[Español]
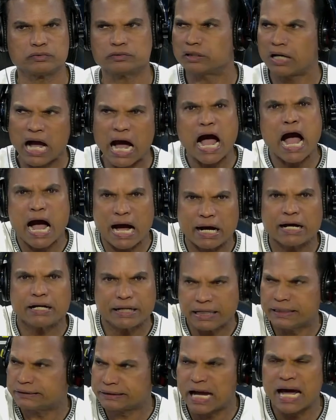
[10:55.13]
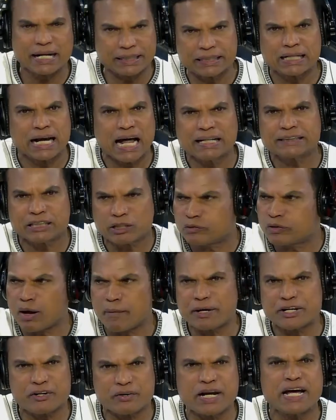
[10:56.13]
Ah, estar delante de una
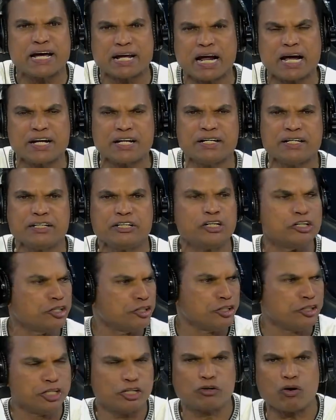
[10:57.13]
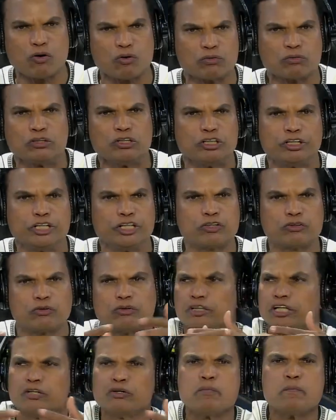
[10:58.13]
bayonera ahí y con,
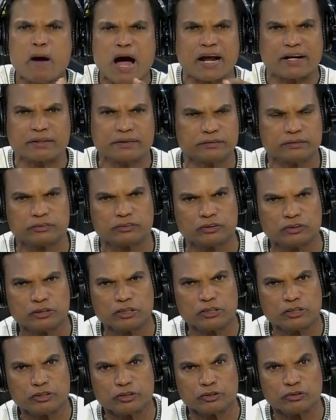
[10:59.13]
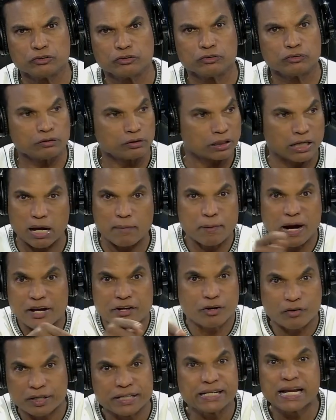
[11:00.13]
en un bar. La
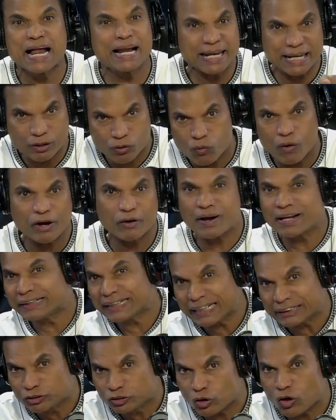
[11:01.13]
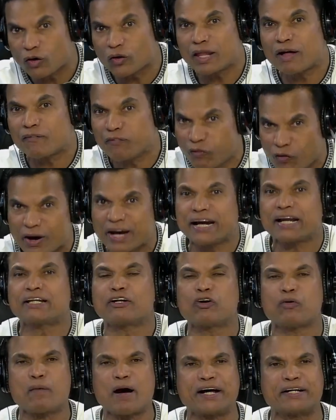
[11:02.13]
mayoría de cuero andan todas fuera de
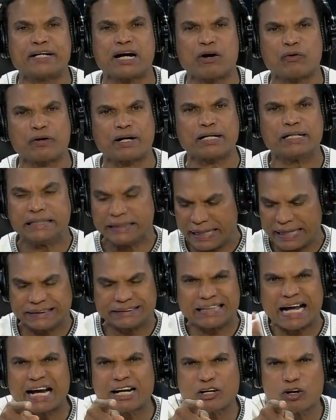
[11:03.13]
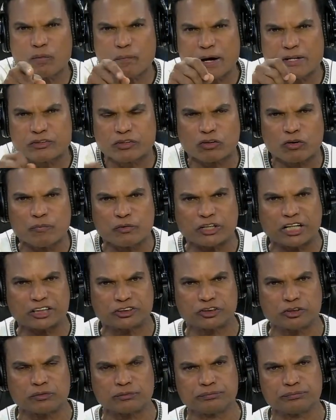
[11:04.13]
los bares ahora. Están en los medios de
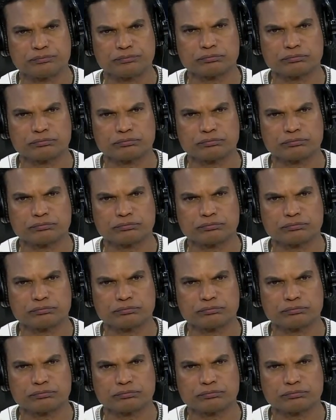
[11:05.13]
comunicación.